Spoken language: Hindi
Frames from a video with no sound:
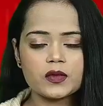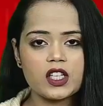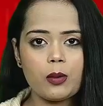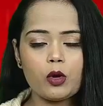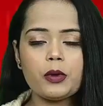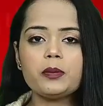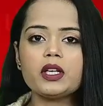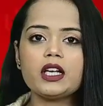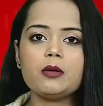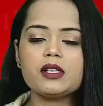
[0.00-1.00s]
खबरों में
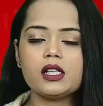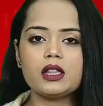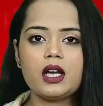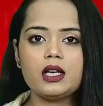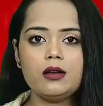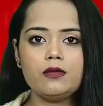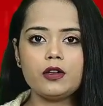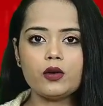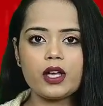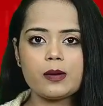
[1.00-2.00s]
अब तक के लिए बस इतना ही
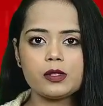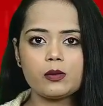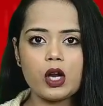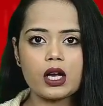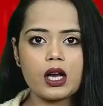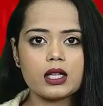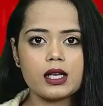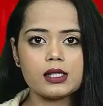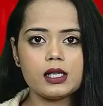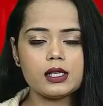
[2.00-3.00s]
फिर होगी आपसे
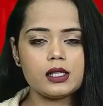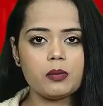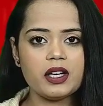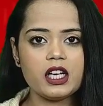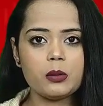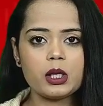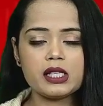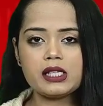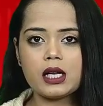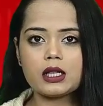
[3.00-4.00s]
मुलाकात ऐसी किसी बड़ी
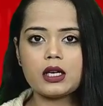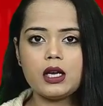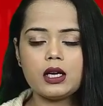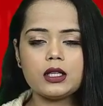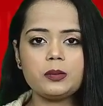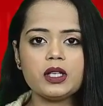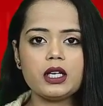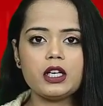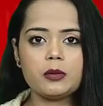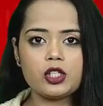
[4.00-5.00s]
खबर के साथ तब
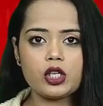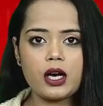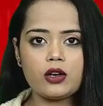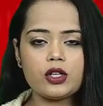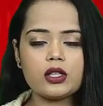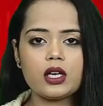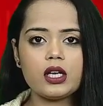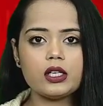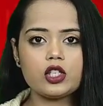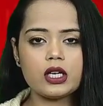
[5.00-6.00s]
तक के लिए नमस्कार और
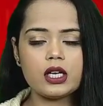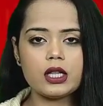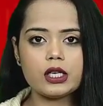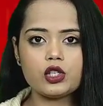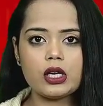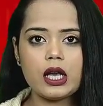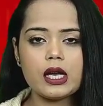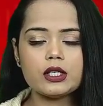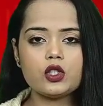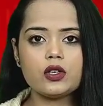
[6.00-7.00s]
देखते रहिए जनहितैषी
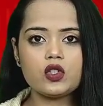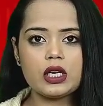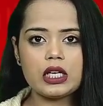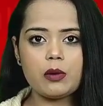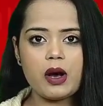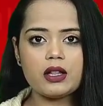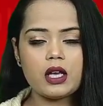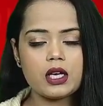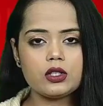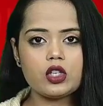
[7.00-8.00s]
जन जन की
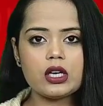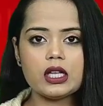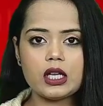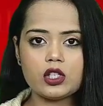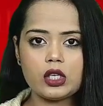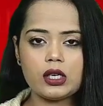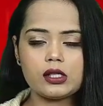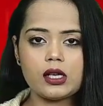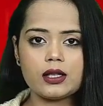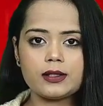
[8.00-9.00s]
बात जनहितैषी
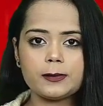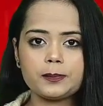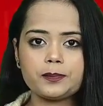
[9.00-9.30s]
के साथ